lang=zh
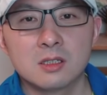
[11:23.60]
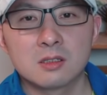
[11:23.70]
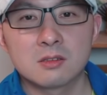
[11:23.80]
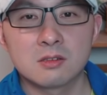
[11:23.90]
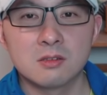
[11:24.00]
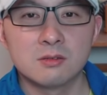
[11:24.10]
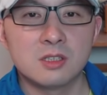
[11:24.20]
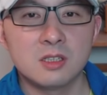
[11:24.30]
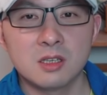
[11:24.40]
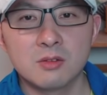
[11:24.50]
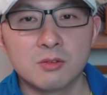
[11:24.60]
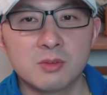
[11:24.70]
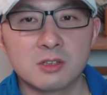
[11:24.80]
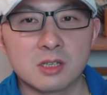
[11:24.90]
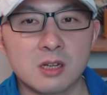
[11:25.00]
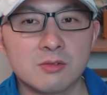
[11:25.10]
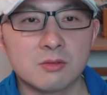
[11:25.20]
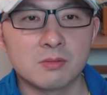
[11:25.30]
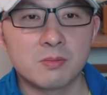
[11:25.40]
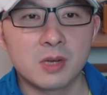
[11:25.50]
只有七千多票差
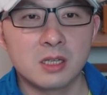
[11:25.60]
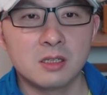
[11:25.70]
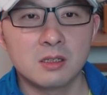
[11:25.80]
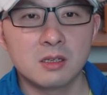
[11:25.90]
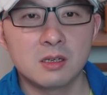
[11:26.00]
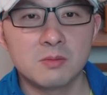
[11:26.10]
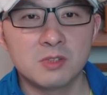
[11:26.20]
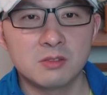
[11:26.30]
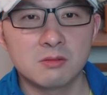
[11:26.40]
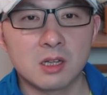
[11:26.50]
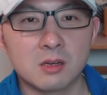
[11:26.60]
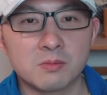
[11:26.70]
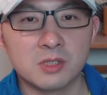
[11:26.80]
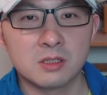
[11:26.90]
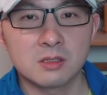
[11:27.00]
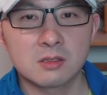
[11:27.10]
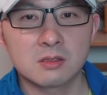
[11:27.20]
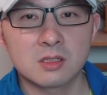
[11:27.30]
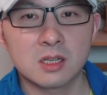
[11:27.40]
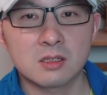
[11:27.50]
距。拜登呢和民主党彼得斯
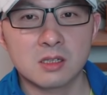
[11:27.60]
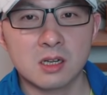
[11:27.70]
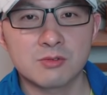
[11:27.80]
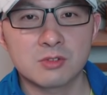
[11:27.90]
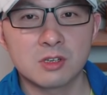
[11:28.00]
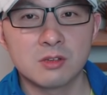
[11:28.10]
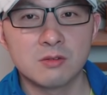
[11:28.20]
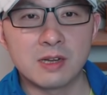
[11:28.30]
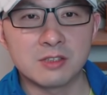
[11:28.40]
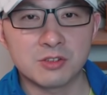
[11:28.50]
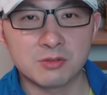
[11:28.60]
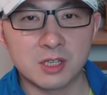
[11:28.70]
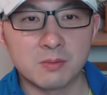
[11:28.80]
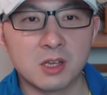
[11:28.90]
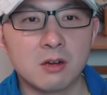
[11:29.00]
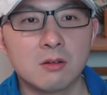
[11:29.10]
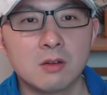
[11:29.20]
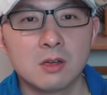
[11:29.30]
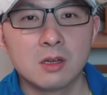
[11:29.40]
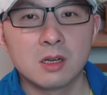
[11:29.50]
之间差距是六万九千票。
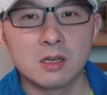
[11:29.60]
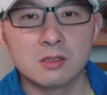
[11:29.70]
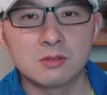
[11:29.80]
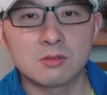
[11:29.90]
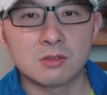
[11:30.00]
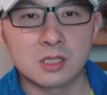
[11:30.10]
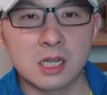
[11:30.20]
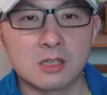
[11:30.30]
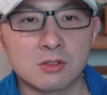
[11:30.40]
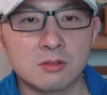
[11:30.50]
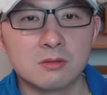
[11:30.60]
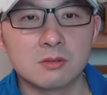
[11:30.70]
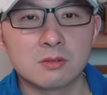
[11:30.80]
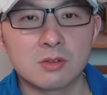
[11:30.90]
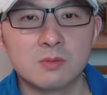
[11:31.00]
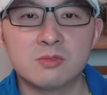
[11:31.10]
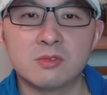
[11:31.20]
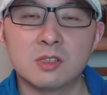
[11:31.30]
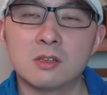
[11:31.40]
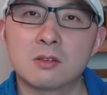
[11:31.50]
还有佐治亚州，川普
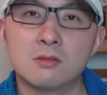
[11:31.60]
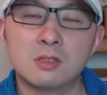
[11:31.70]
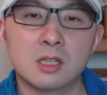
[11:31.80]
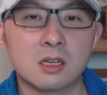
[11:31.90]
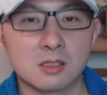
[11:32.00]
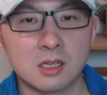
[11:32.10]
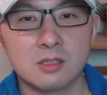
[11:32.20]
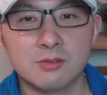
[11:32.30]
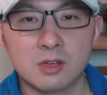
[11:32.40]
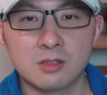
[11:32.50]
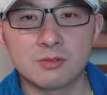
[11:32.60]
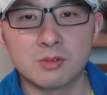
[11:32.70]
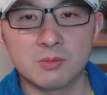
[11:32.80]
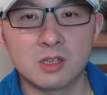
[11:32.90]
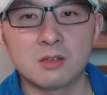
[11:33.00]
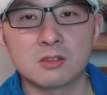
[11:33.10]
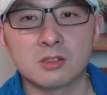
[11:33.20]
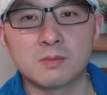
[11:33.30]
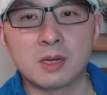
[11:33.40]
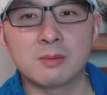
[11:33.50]
和共和党参议员选票
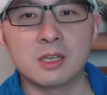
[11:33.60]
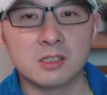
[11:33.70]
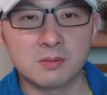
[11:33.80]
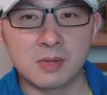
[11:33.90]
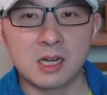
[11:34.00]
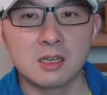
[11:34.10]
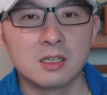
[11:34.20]
是八百一十八，